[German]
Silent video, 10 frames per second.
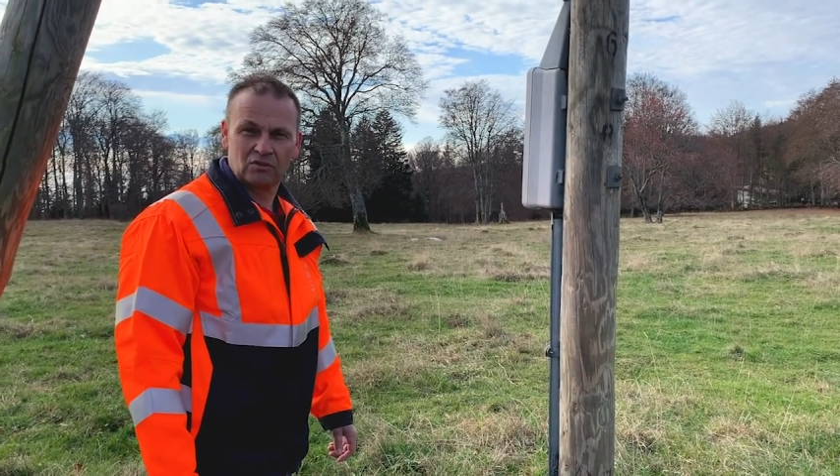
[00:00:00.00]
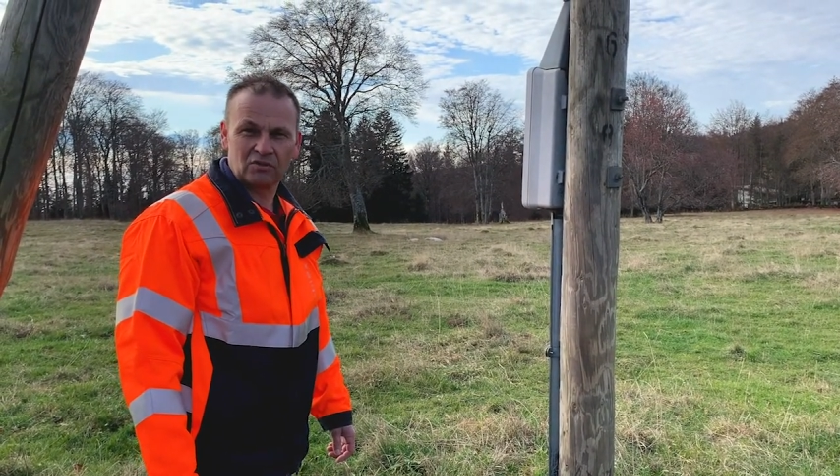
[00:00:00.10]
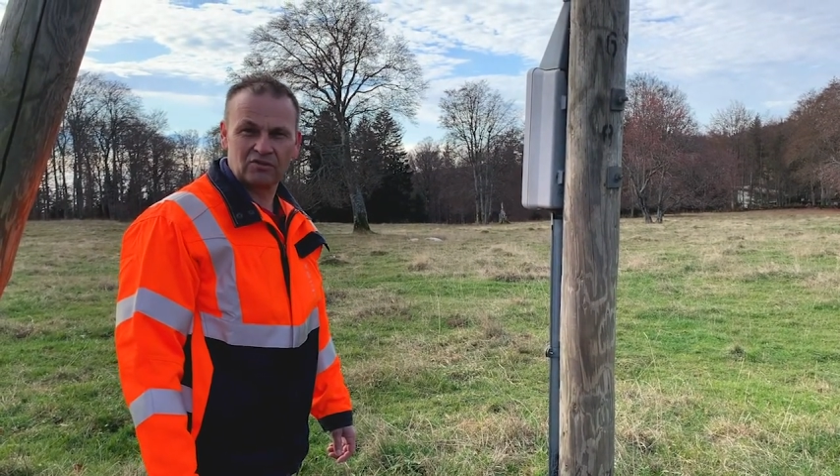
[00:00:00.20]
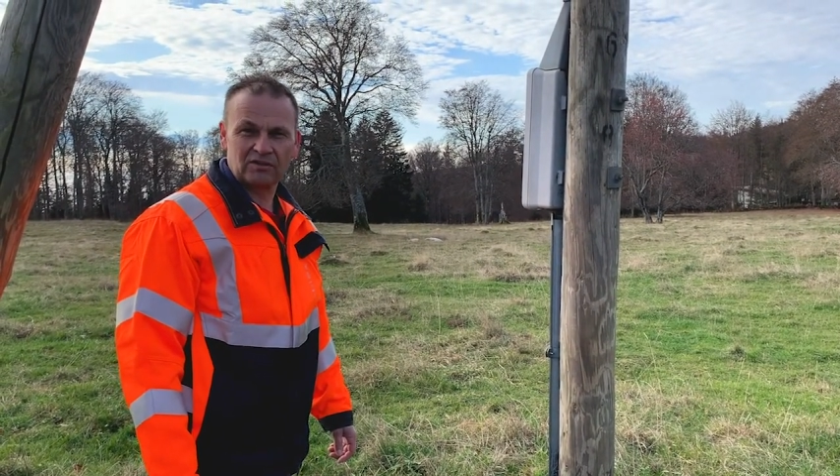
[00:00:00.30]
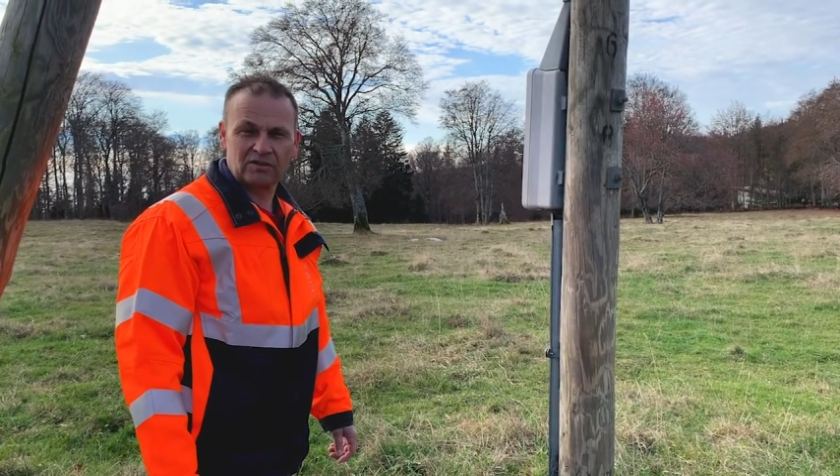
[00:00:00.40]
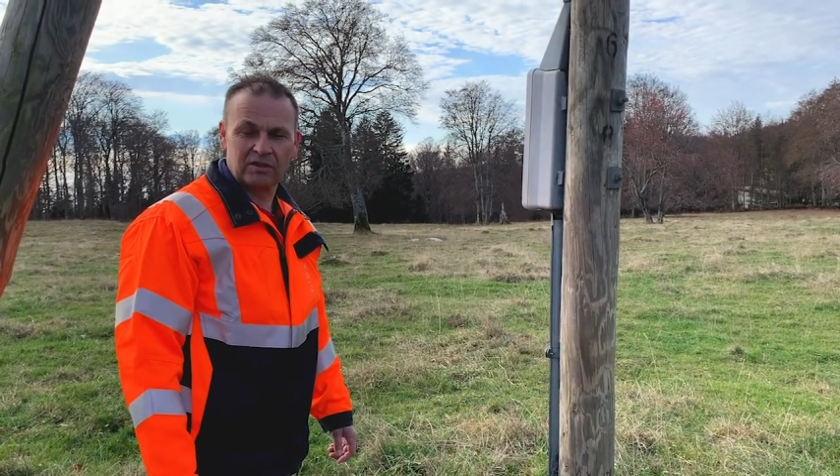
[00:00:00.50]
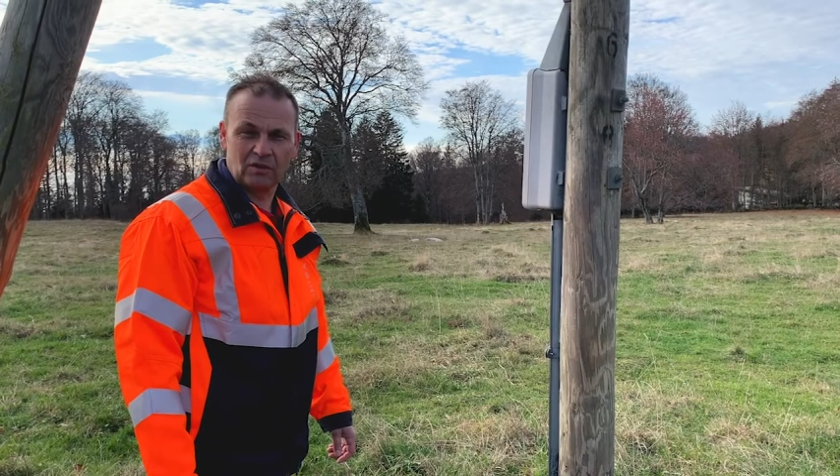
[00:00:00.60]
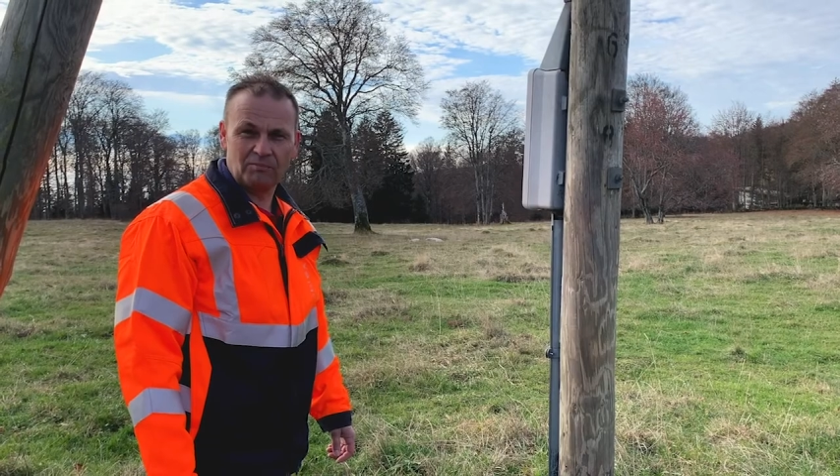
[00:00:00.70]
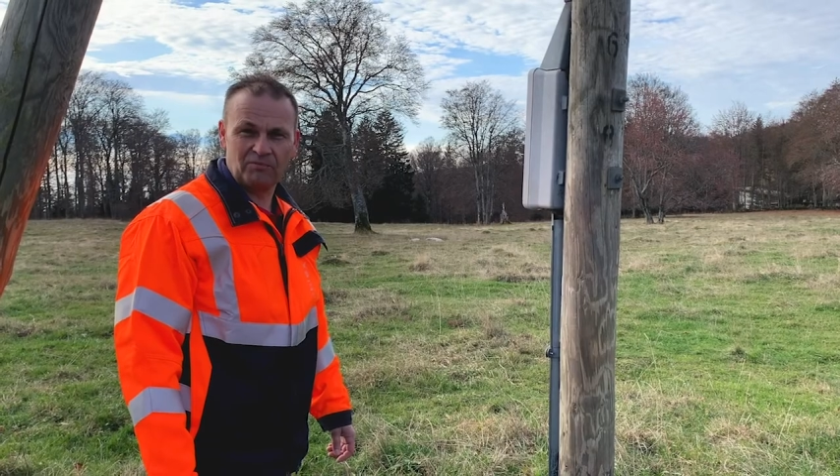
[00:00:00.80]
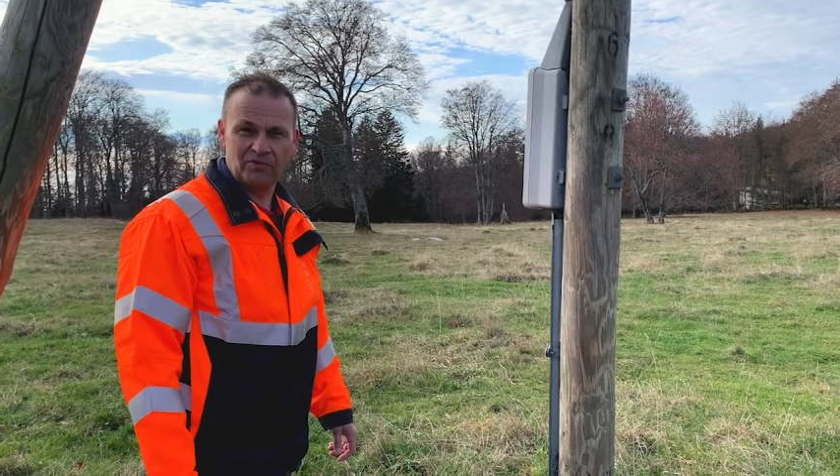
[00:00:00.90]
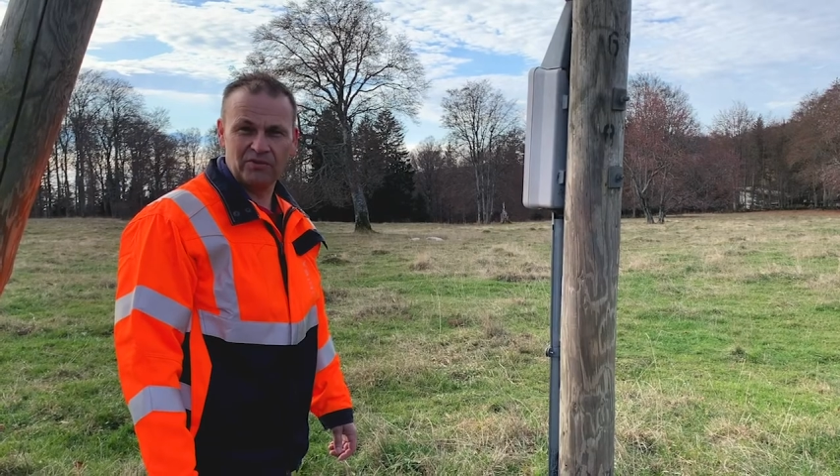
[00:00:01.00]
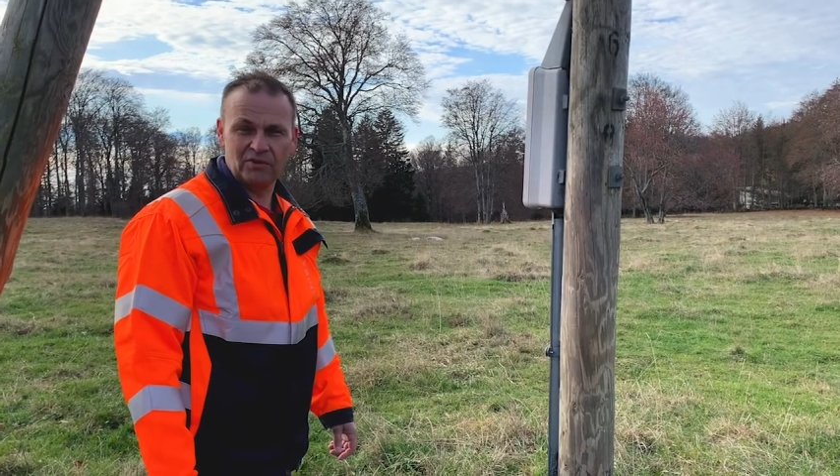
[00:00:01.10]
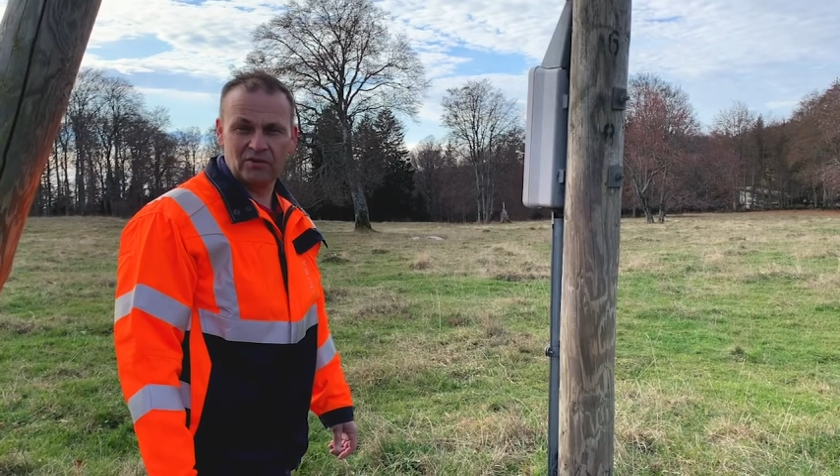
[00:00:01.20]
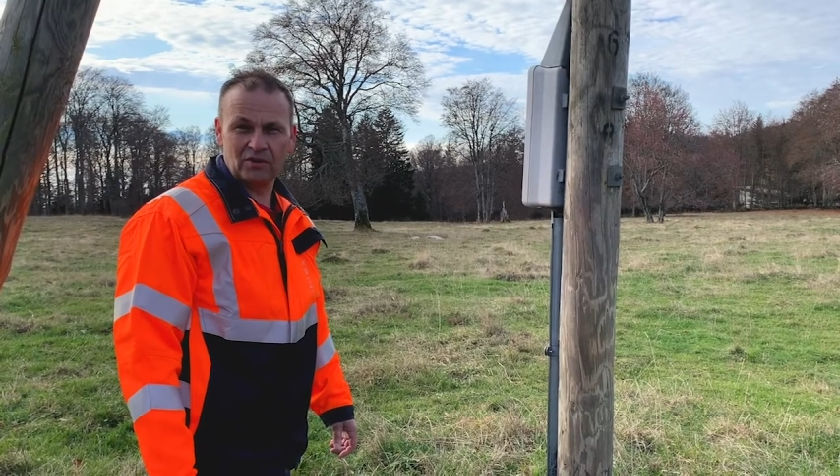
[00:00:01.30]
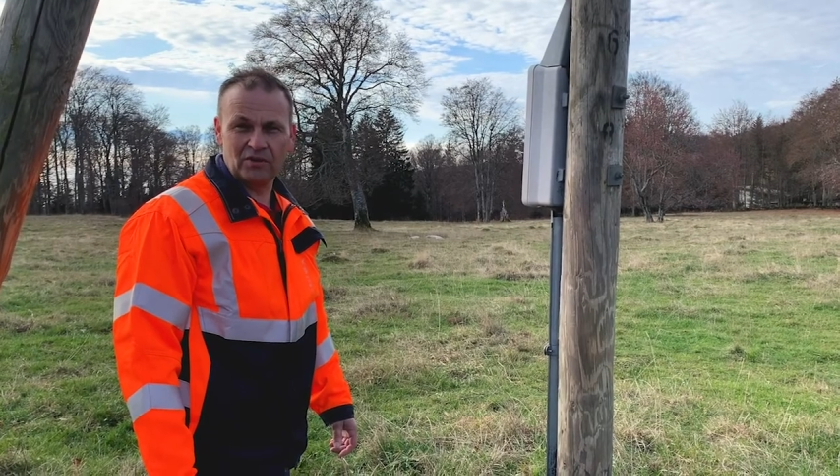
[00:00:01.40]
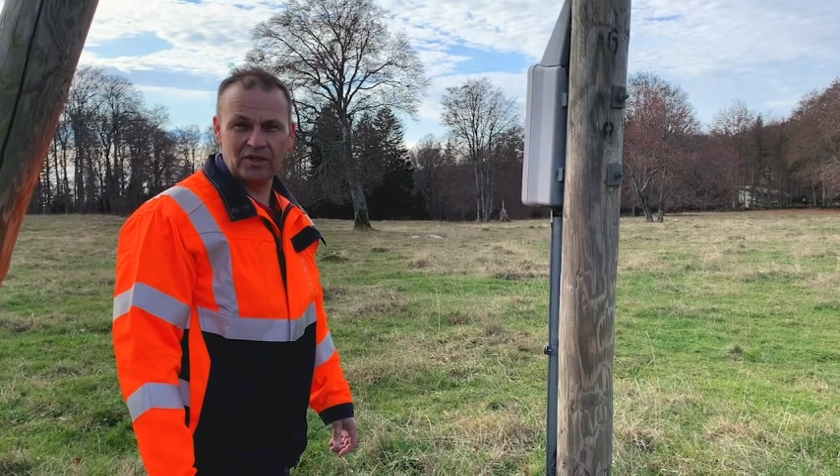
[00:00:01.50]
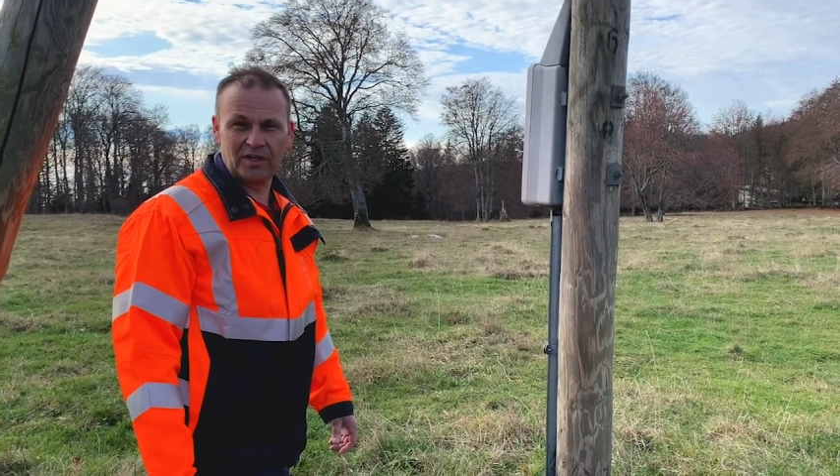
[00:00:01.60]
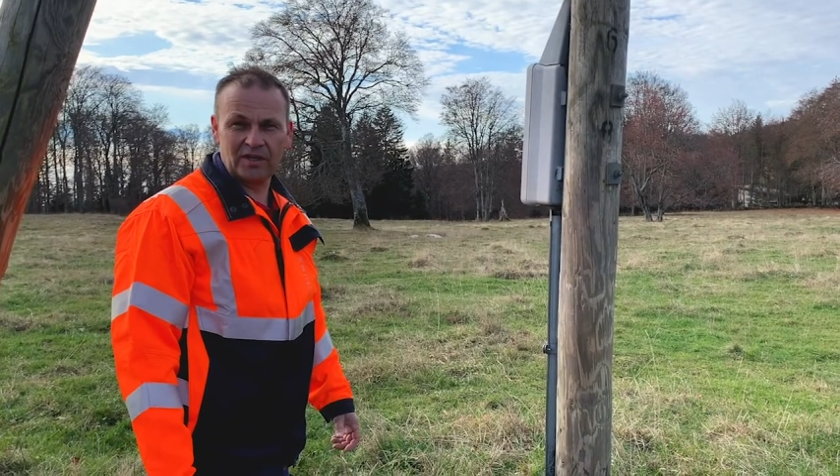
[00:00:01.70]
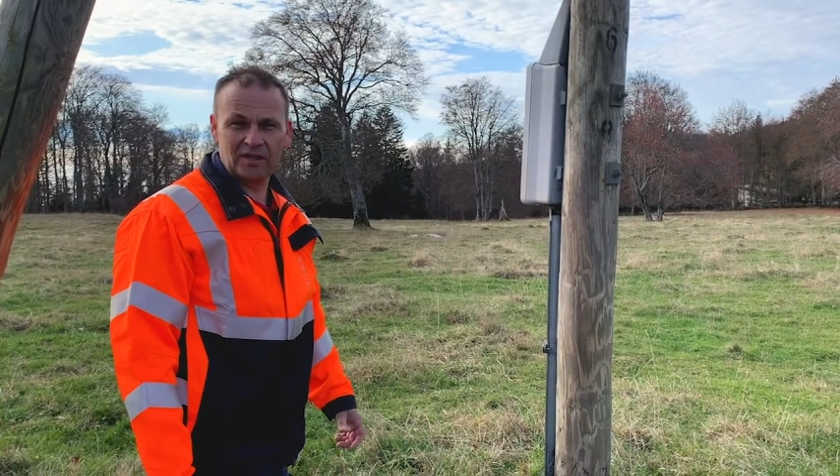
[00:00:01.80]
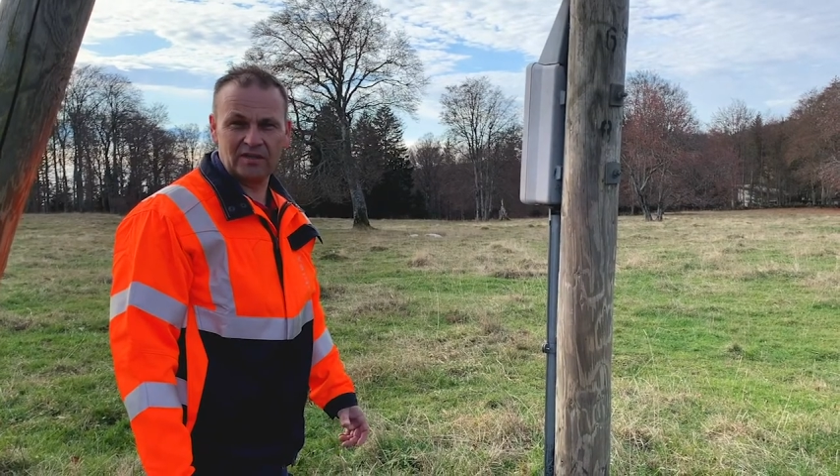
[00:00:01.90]
Durch das Klopfen
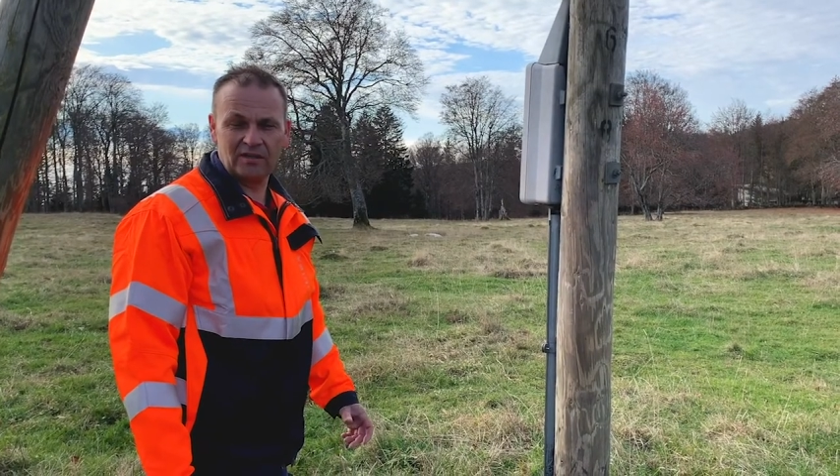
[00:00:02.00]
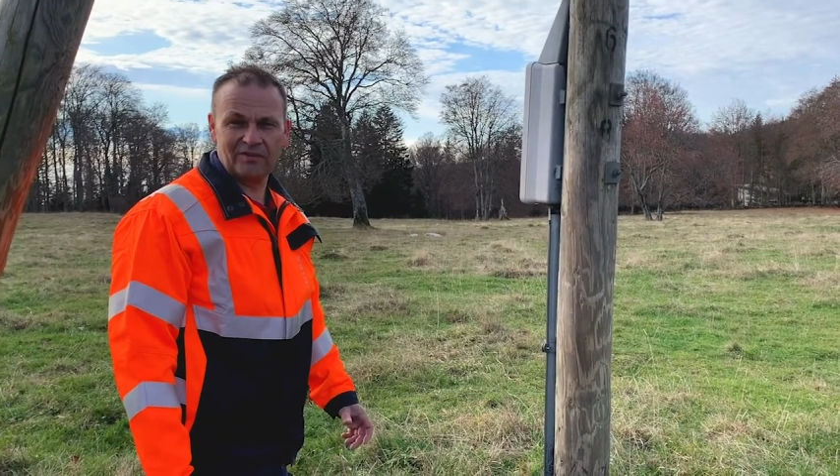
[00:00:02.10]
höre ich,